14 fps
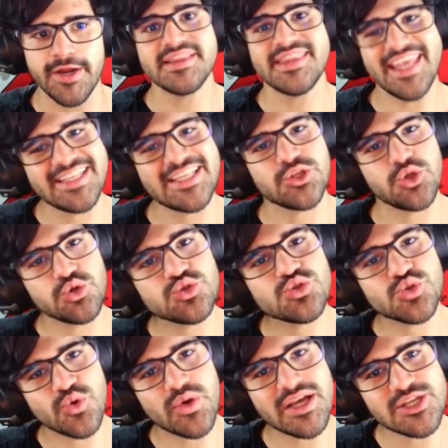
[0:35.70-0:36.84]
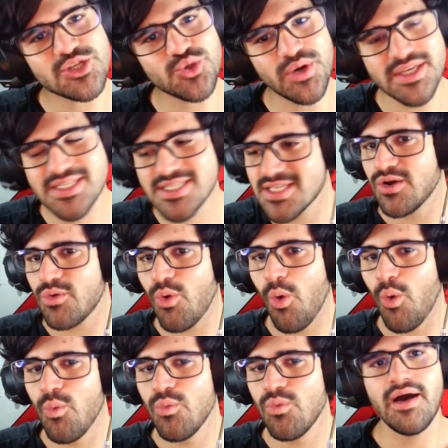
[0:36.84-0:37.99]
Tem que ter todos os corações
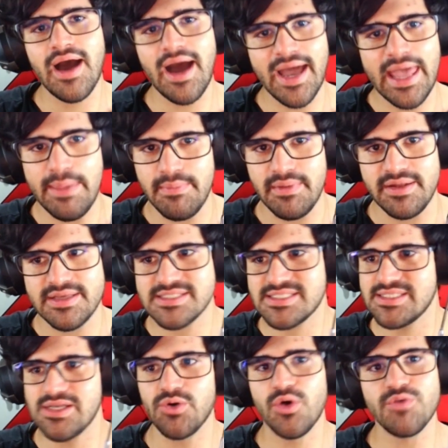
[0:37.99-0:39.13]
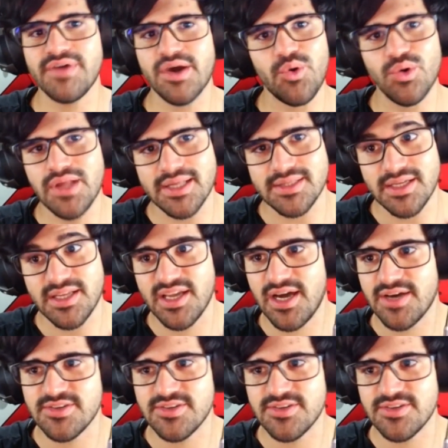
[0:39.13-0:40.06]
com a Emily, senão não vai rolar, tá ligado?